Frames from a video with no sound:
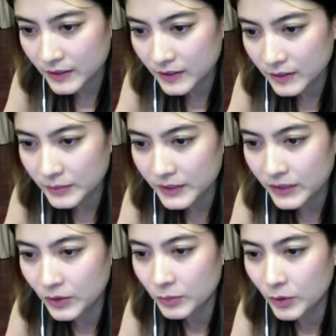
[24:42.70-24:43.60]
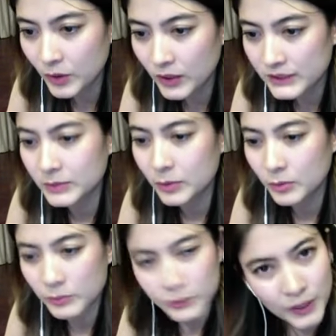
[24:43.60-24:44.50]
มีคนบอกว่าสีผม
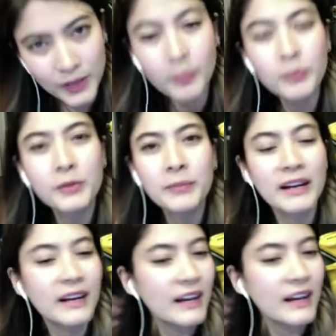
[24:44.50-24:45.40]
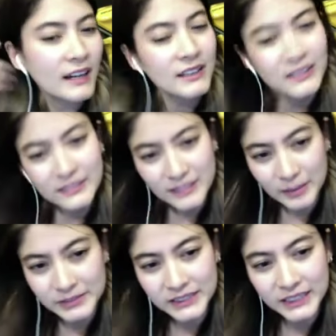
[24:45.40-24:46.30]
สวยขอบคุณมากนะคะ
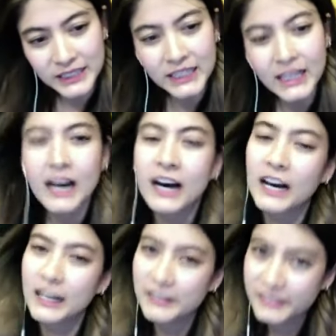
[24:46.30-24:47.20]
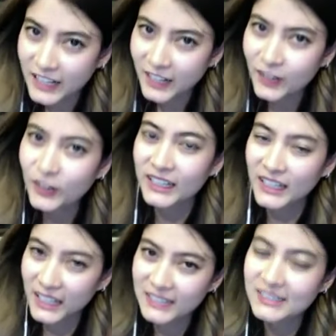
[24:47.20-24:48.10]
ทำที่ Hive Salon นะ
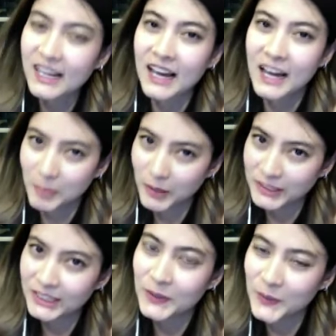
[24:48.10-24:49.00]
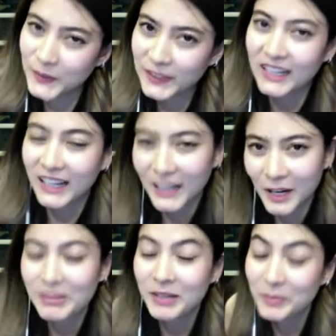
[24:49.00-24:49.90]
คะ สาขาพอติโก o นะคะเขา
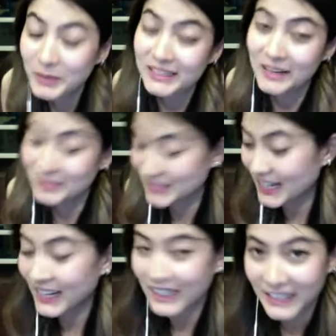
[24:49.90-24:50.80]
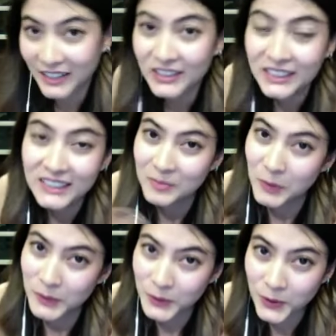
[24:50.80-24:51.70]
มีทั้งหมด 3 สาขาแล้วพอ
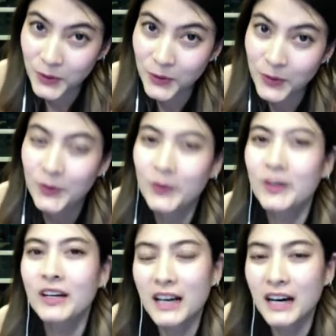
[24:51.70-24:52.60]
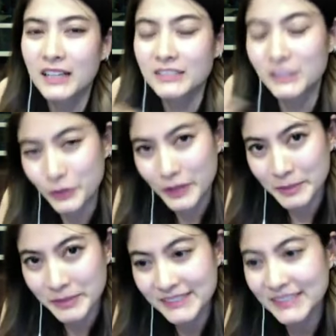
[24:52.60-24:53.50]
ติโก o เอ็นทรัล r อมบ m b a
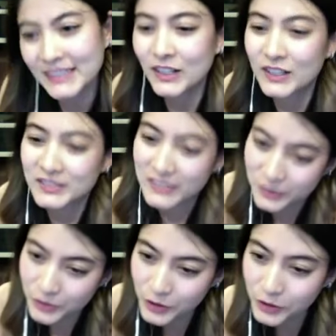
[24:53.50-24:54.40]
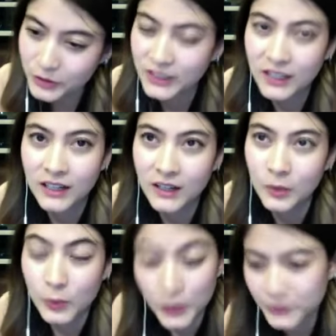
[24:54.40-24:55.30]
s แล้วก็เซ็นทรัลเอ่อ
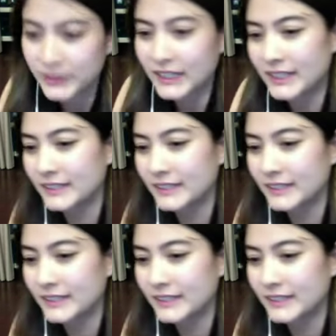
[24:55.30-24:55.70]
เวิลด์นะคะ